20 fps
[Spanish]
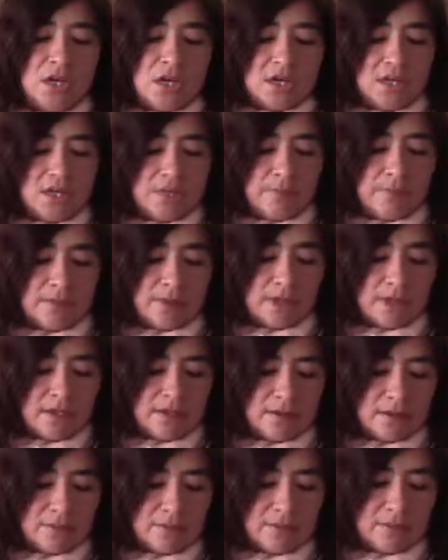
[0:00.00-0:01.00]
Y, y
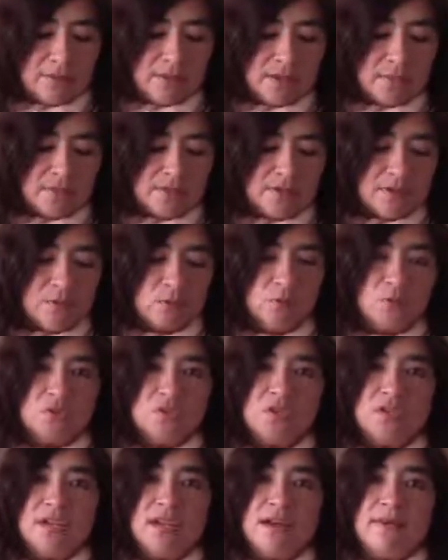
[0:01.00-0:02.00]
también va a depender
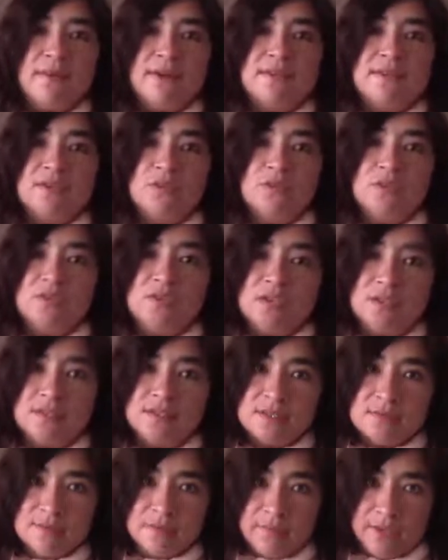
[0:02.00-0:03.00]
mucho de la base que
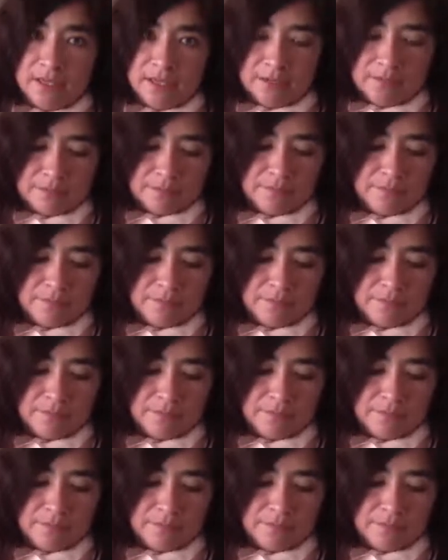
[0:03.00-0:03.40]
ustedes empleen.